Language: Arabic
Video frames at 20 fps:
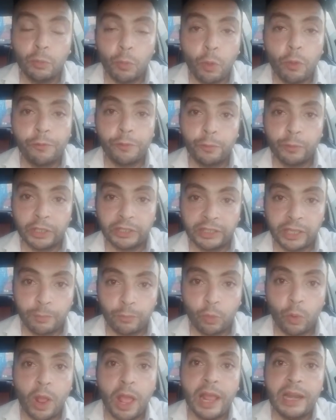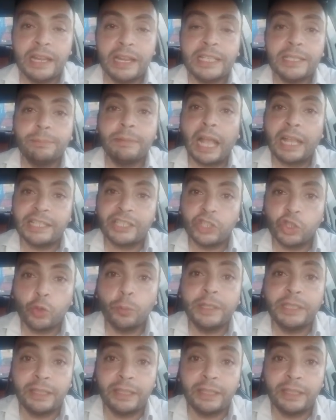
نمو في مرتبه لازم تحسسه